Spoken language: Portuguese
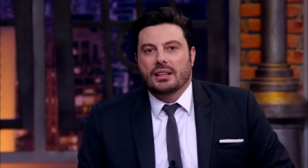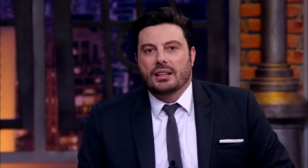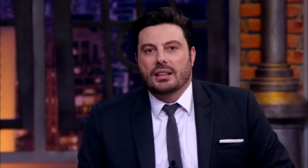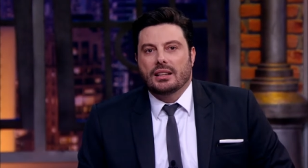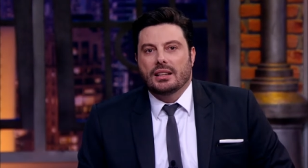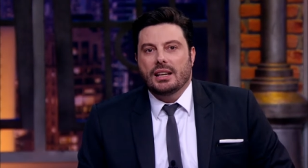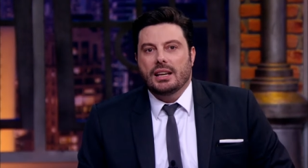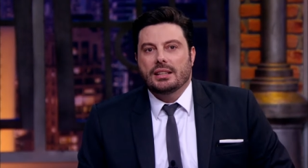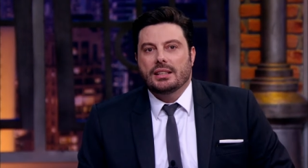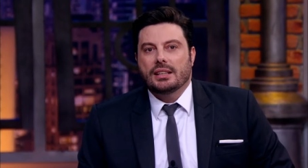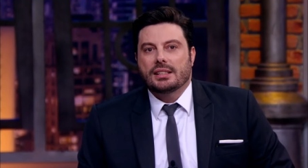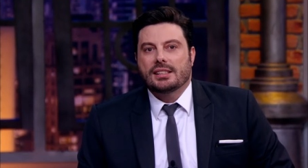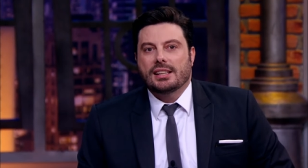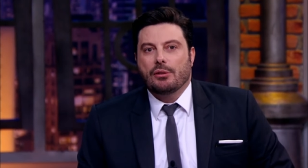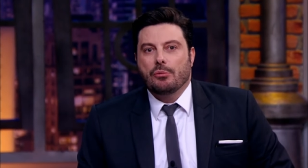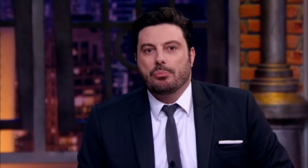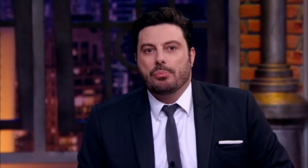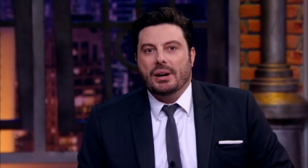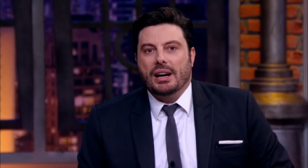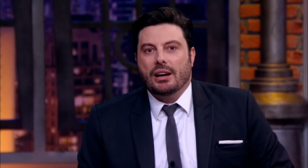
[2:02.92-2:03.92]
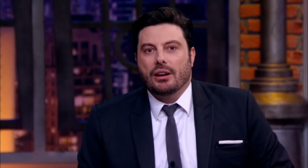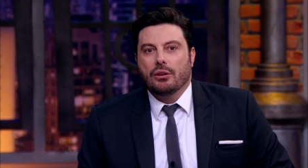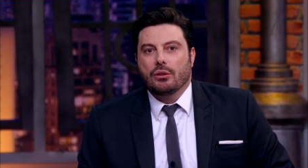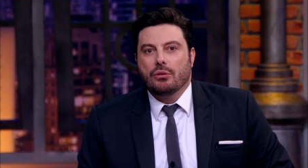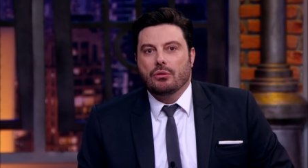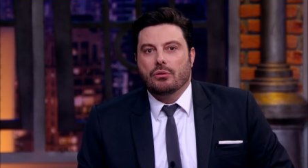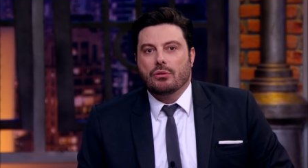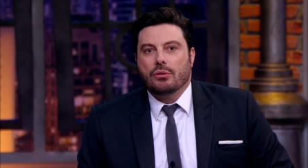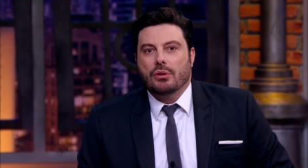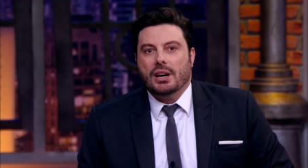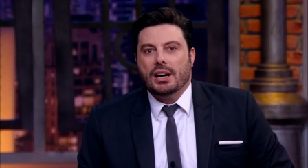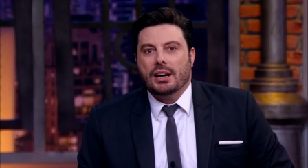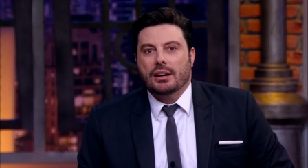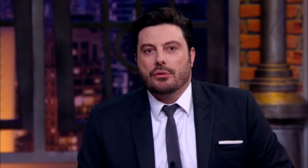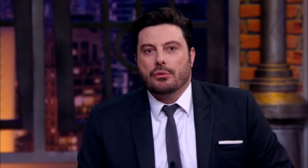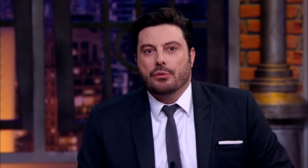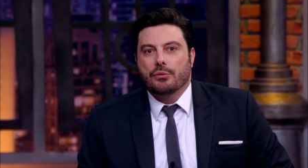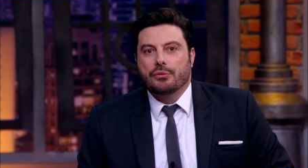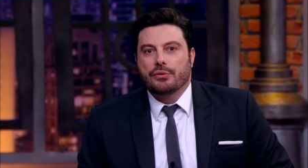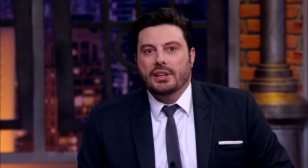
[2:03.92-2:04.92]
E de São Paulo, a
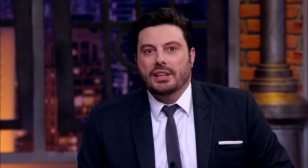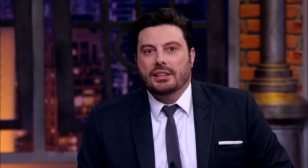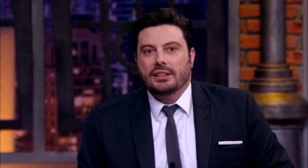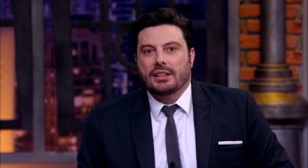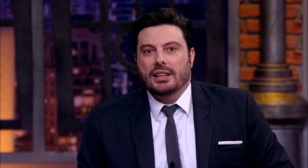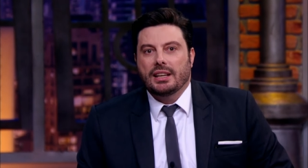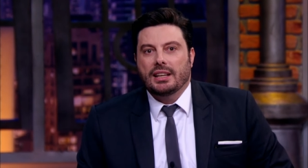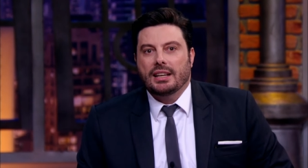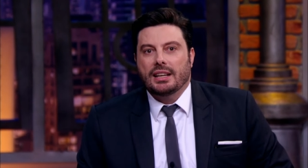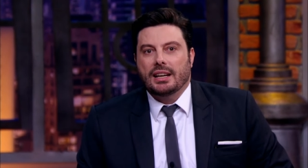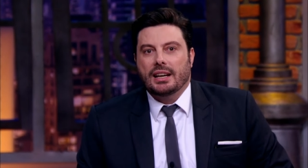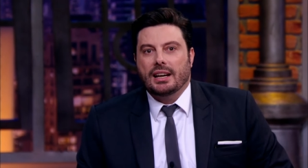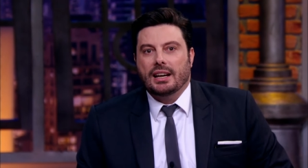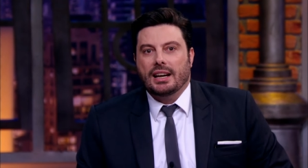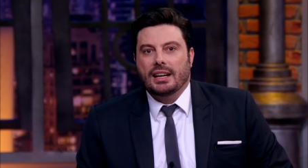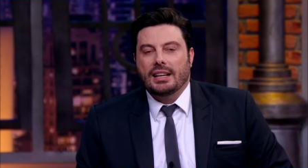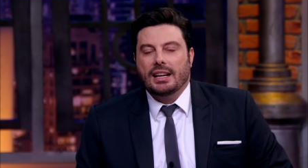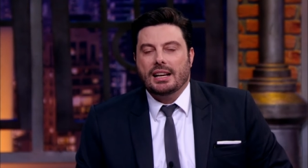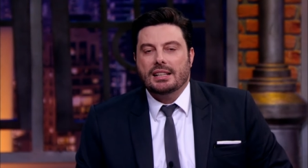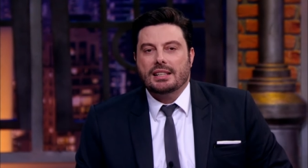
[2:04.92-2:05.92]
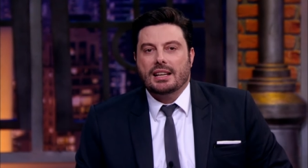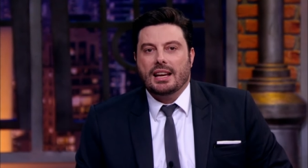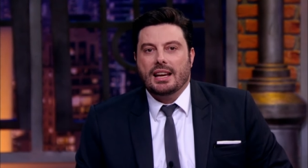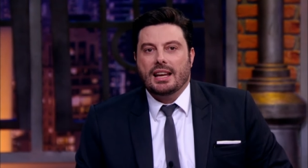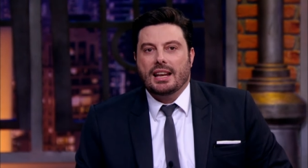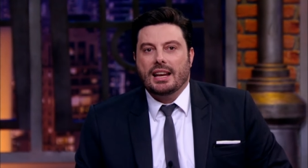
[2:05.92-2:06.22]
confeiteira, aliás, ela